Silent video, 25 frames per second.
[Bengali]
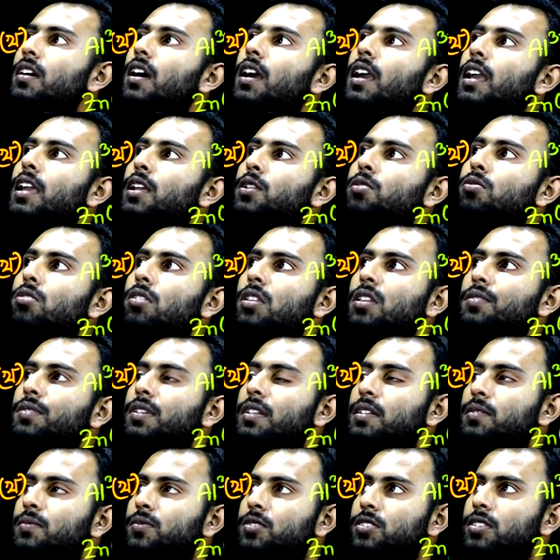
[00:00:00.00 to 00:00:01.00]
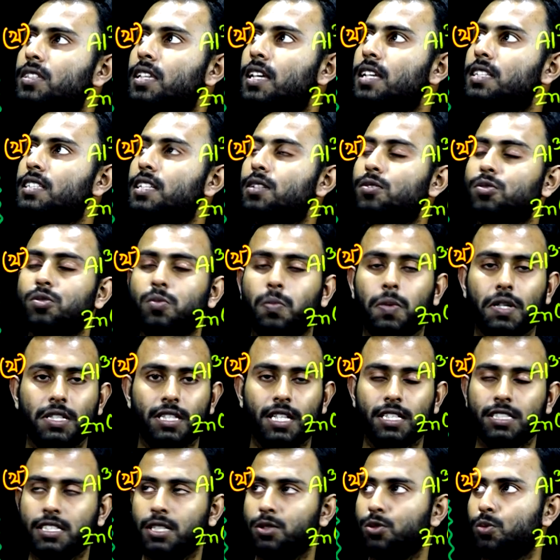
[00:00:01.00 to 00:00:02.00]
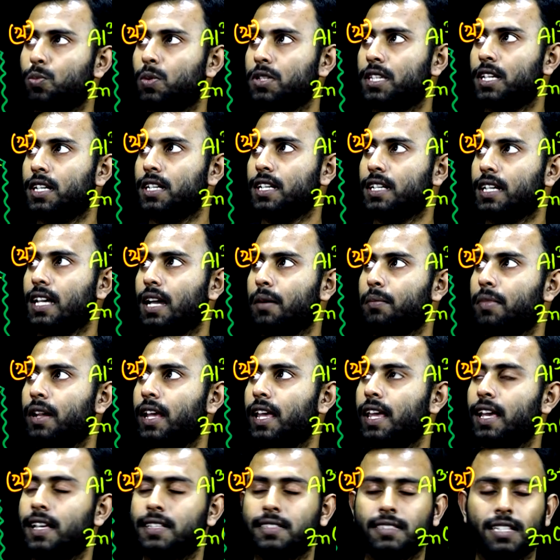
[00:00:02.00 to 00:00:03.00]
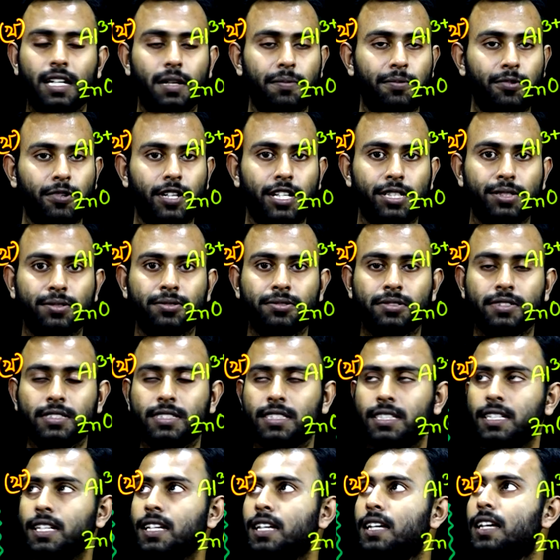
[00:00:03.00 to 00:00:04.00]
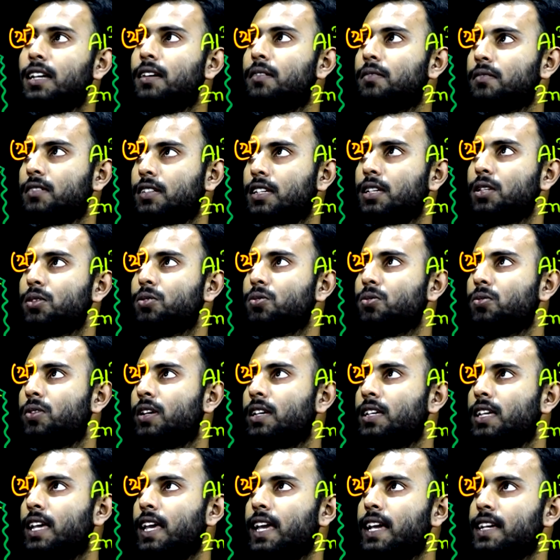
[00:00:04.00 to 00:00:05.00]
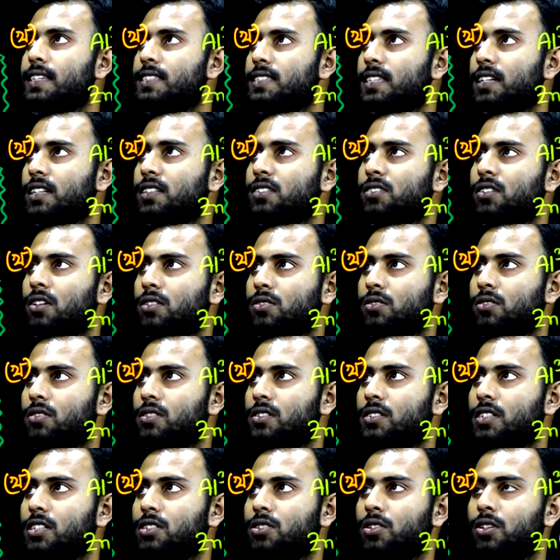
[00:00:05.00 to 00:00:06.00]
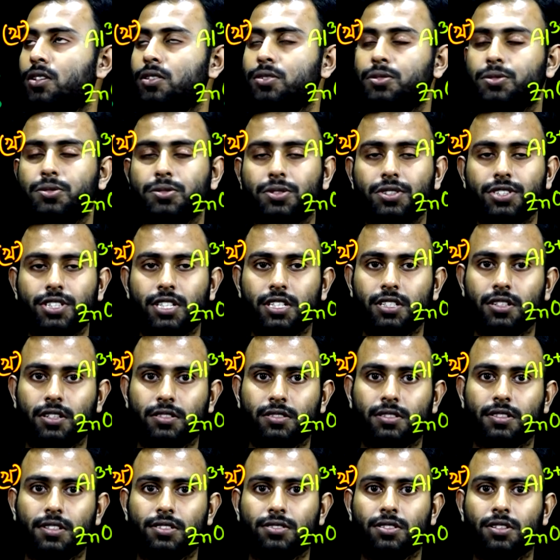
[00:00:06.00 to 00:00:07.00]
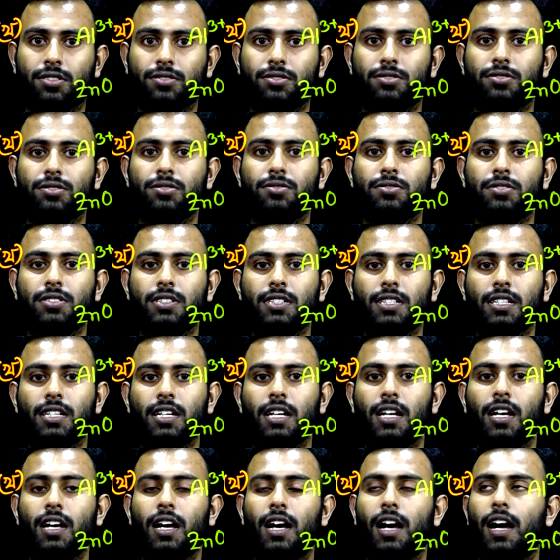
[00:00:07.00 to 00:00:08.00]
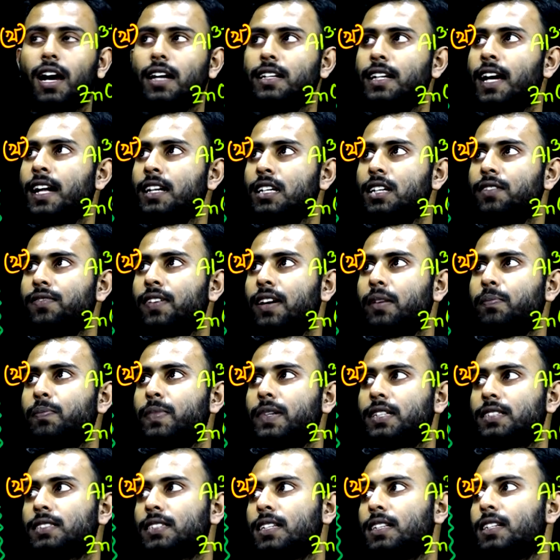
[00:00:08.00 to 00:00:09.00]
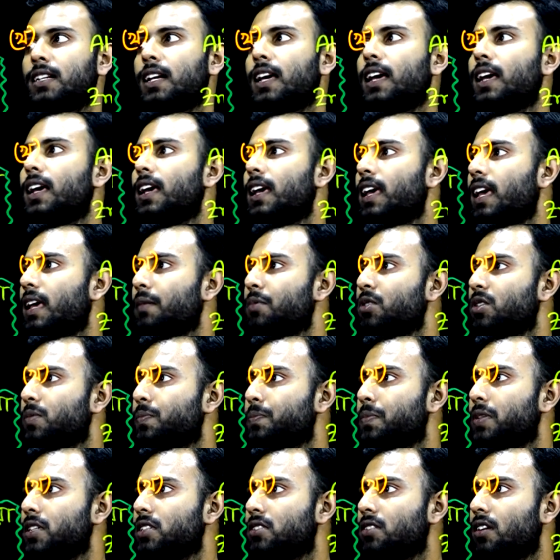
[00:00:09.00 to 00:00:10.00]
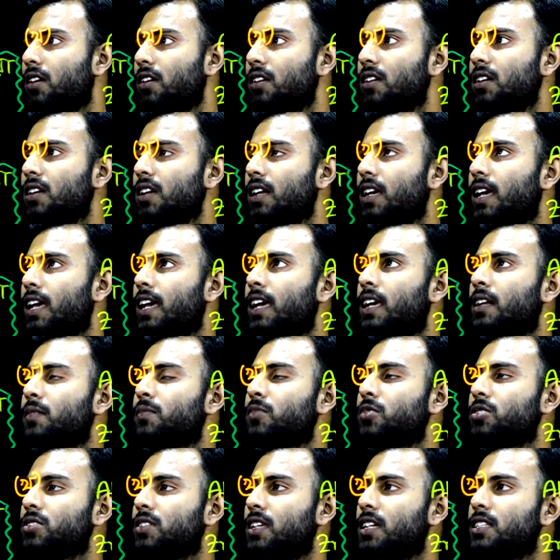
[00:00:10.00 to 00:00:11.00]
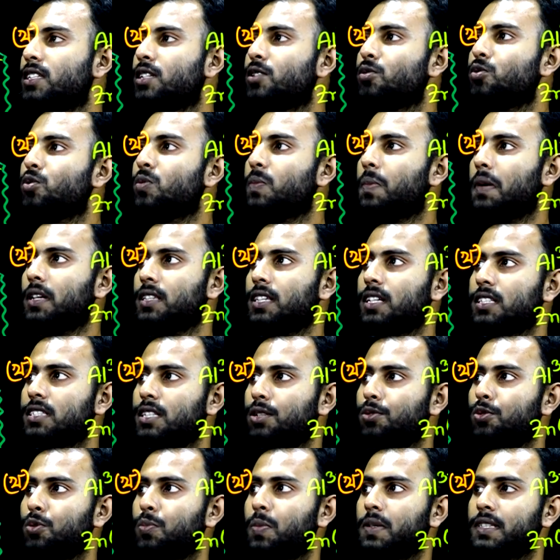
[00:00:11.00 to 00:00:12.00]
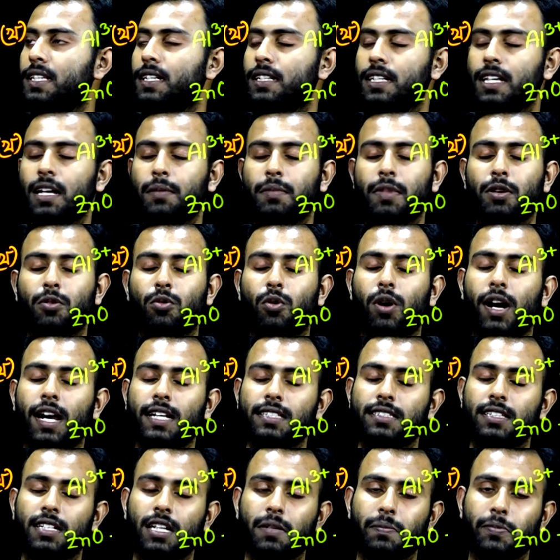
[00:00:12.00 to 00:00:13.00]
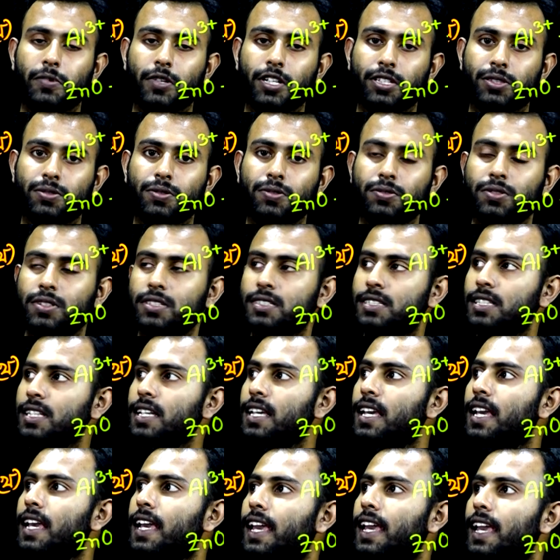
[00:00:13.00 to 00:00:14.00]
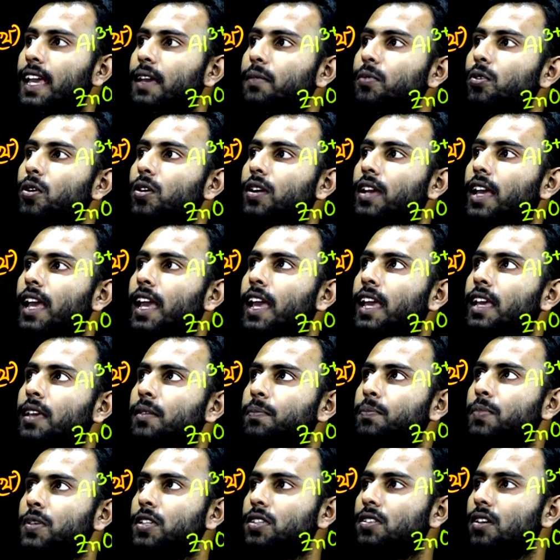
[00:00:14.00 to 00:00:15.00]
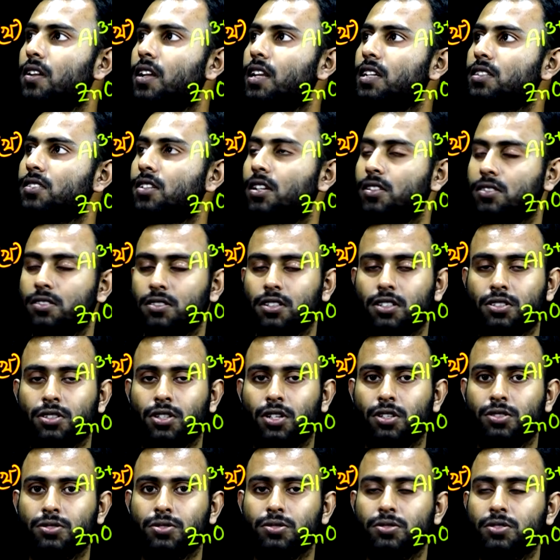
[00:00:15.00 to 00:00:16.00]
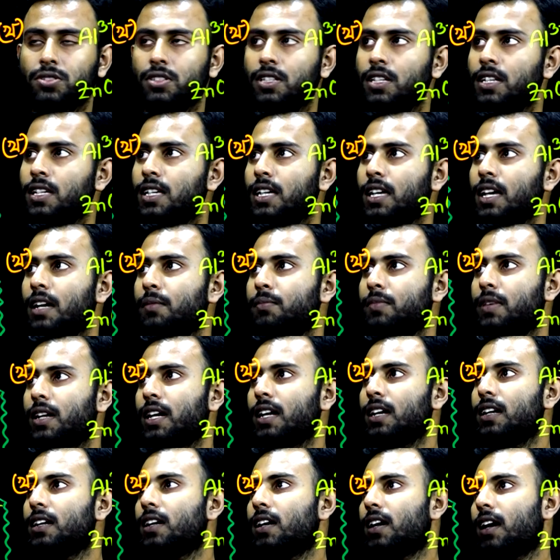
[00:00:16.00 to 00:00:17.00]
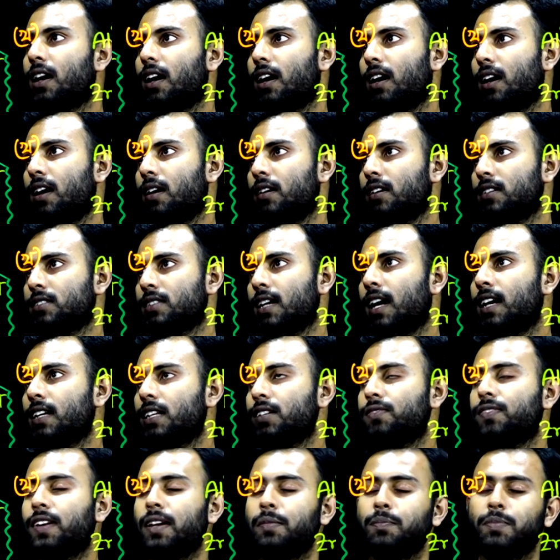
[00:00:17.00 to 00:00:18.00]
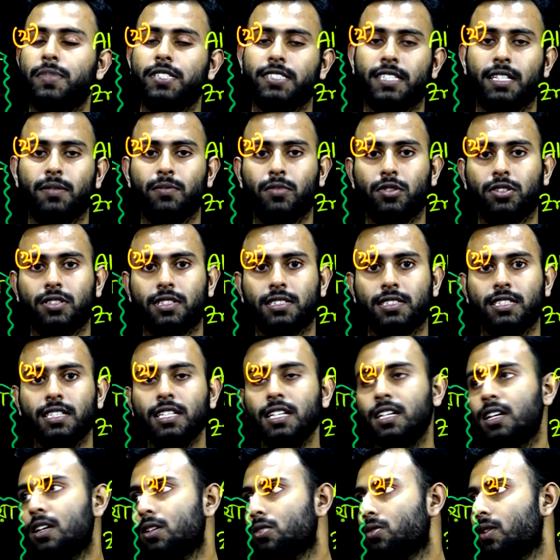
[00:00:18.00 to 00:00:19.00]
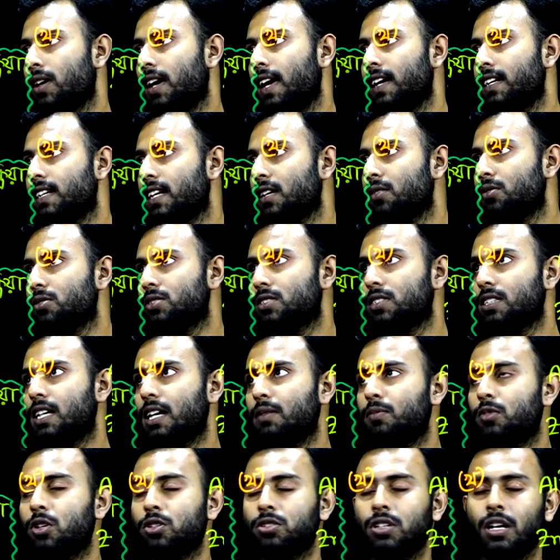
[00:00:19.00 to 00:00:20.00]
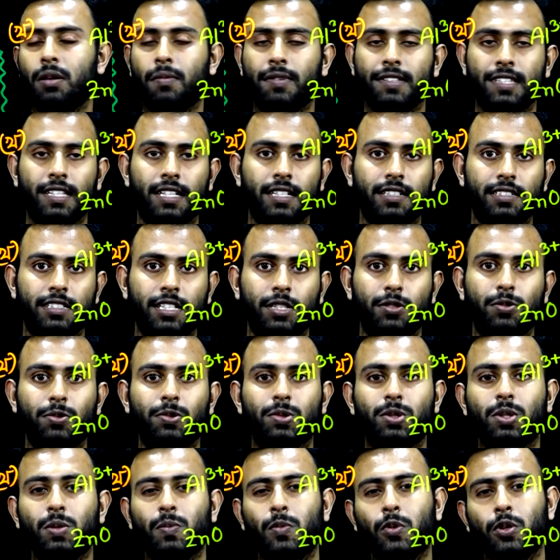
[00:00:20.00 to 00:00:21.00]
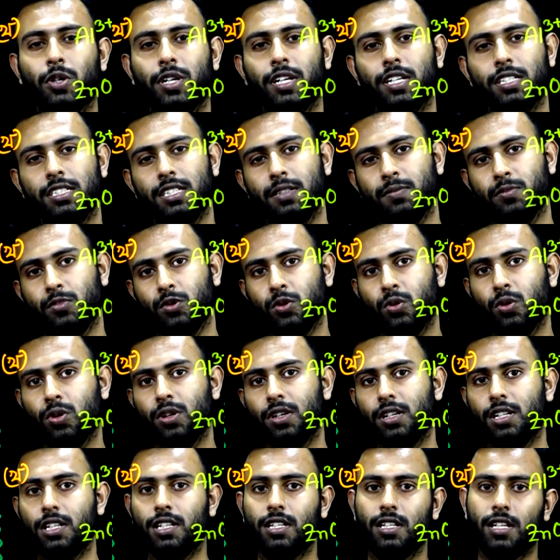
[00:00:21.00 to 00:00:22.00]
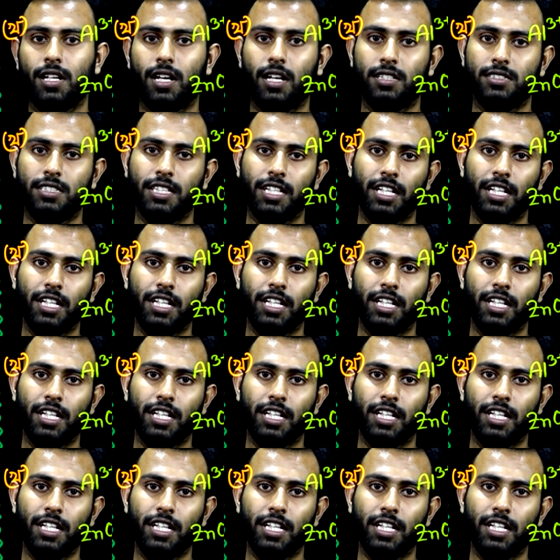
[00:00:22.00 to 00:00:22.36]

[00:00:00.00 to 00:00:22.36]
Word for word: এই ডুরালুমিনের মধ্যে যে উপাদান সেই উপাদানটাকে আমরা এক্স দ্বারা প্রকাশ করতেছি কিন্তু এই এক্সের শতকরা যে সংযুতি সেই শতকরা সংযুতি হচ্ছে নাইনটি ফাইভ পার্সেন্ট এবং পিতল এর মধ্যে যে উপাদান সেই উপাদানকে আমরা ওয়াই দ্বারা প্রকাশ করতেছি এবং এই পিতলের শতকরা সংযুক্তিকে আমরা থার্টি ফাইভ পার্সেন্ট বলতেছি তো এইটাই হচ্ছে কি মূলত আমাদের যে উদ্দীপকের যে মূল যে